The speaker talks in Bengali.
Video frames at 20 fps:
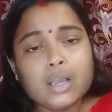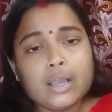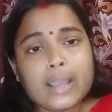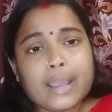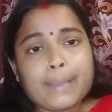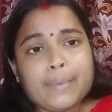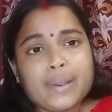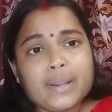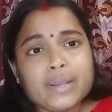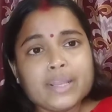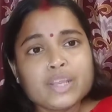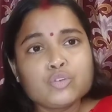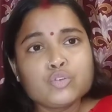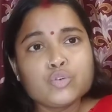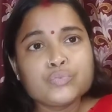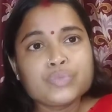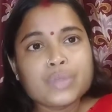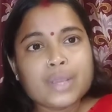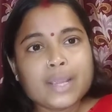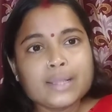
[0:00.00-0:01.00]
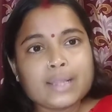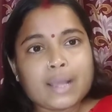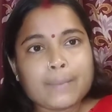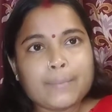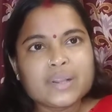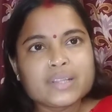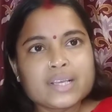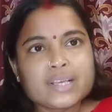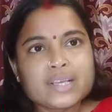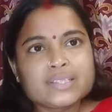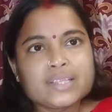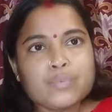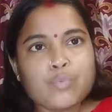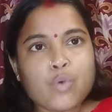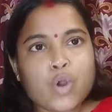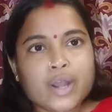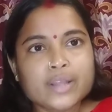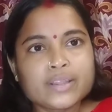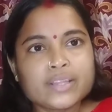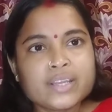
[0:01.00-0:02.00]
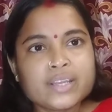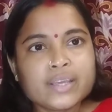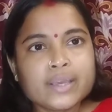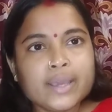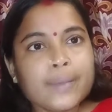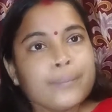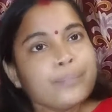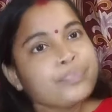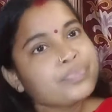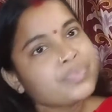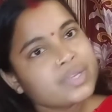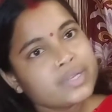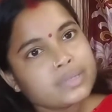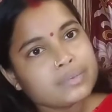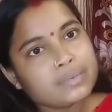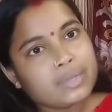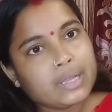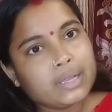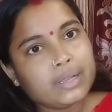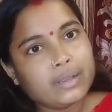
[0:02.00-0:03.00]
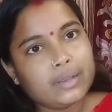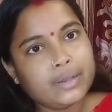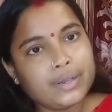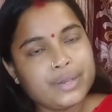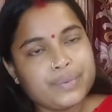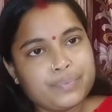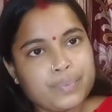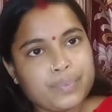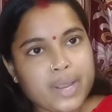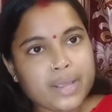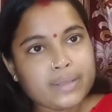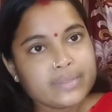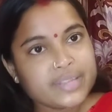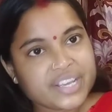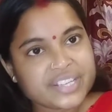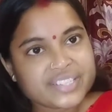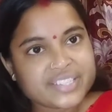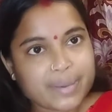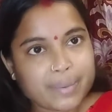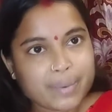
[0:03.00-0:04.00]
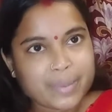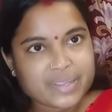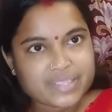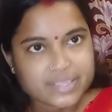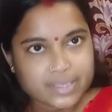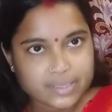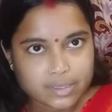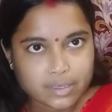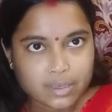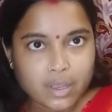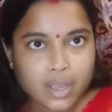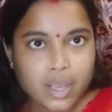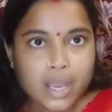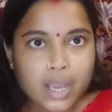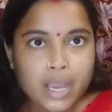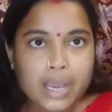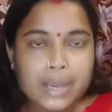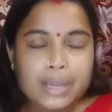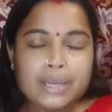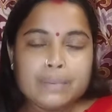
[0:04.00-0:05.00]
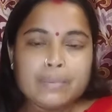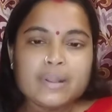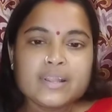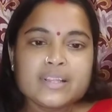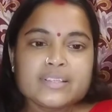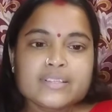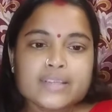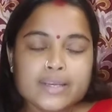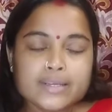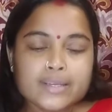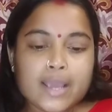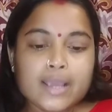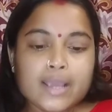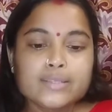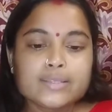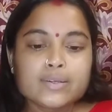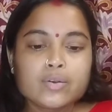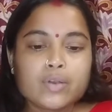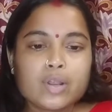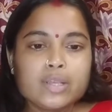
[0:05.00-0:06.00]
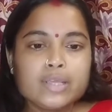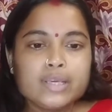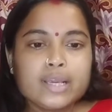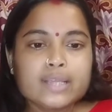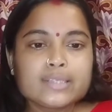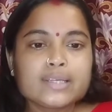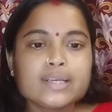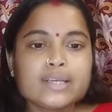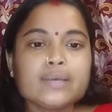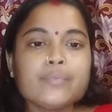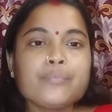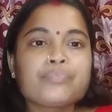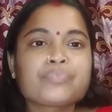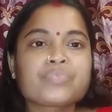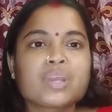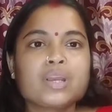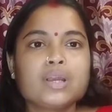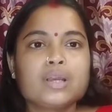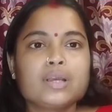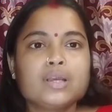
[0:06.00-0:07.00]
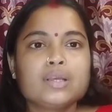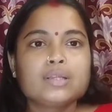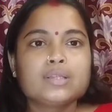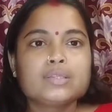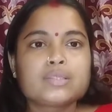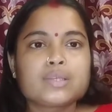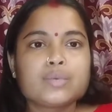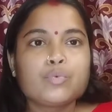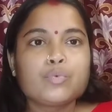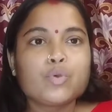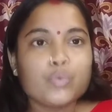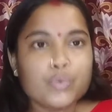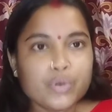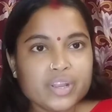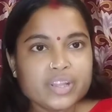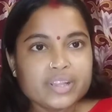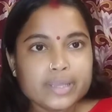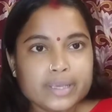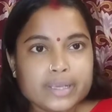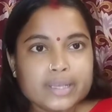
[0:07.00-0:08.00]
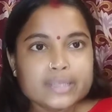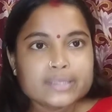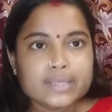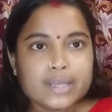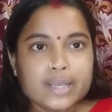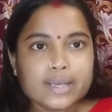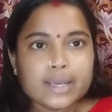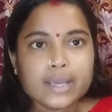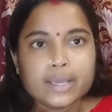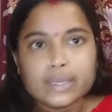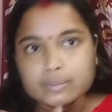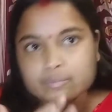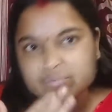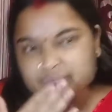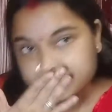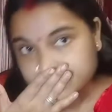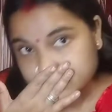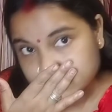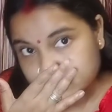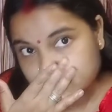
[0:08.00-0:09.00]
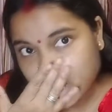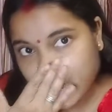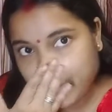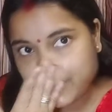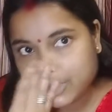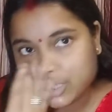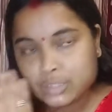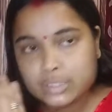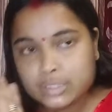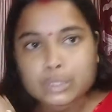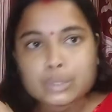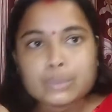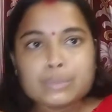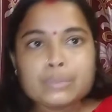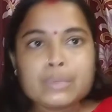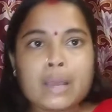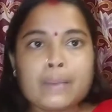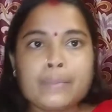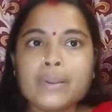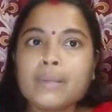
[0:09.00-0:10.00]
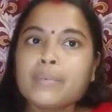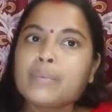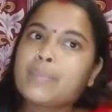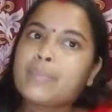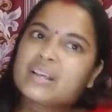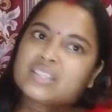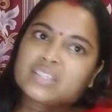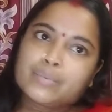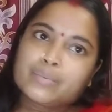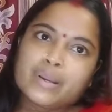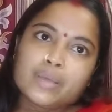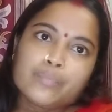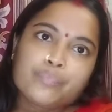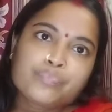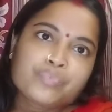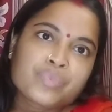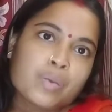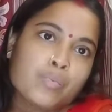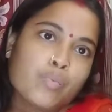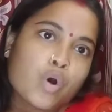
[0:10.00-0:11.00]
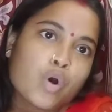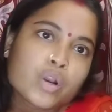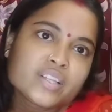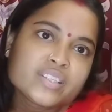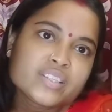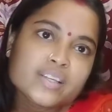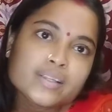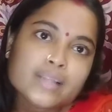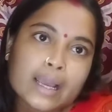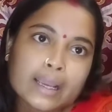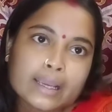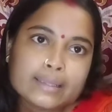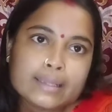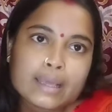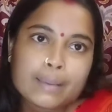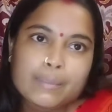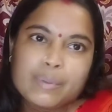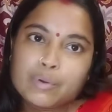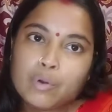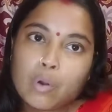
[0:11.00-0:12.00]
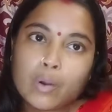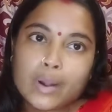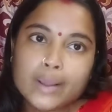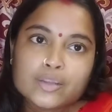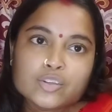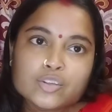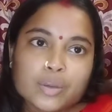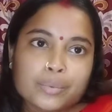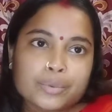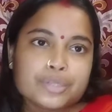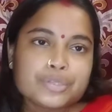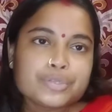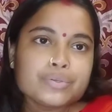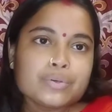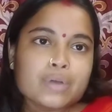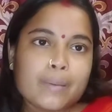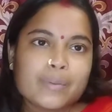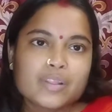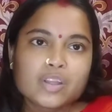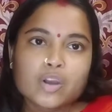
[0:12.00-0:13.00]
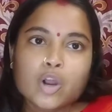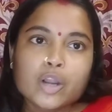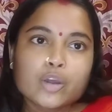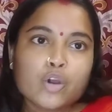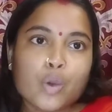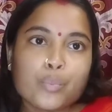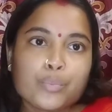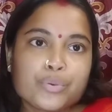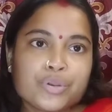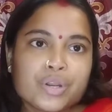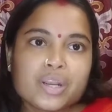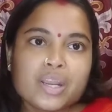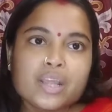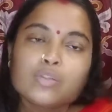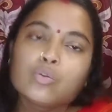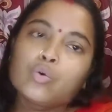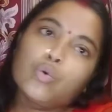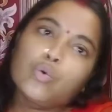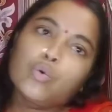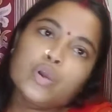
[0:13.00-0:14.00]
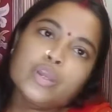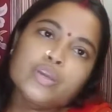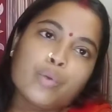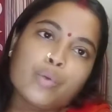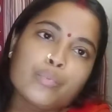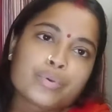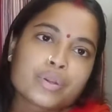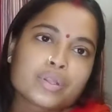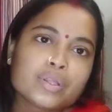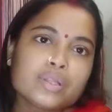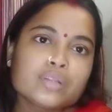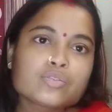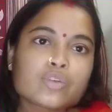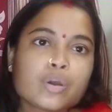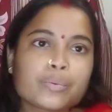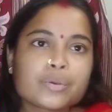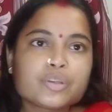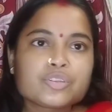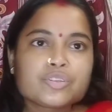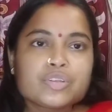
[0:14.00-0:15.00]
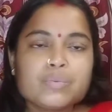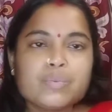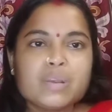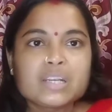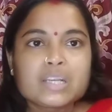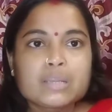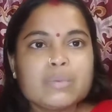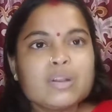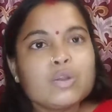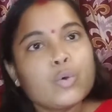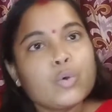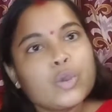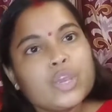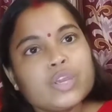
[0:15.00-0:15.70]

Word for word: এবার ইউটিউব থেকে তারপর দেখছি পরের দিনকে রিপ্লাই দিয়েছে আমার মেসেজে রিপ্লাই দিয়েছে এটাই যে ওরা লিখেছে যে পুরোপুরি ইংলিশে লেখে তা আমি তো সেরকম না করে আমি পাশে বাড়ি মন আছে তাকে দিয়ে আমি পড়াই সব কিছু আমাদের ঘরে কম্পিউটার নেই তো ওই কম্পিউটার দিয়ে সব কিছু ইমেল টিমেল ওই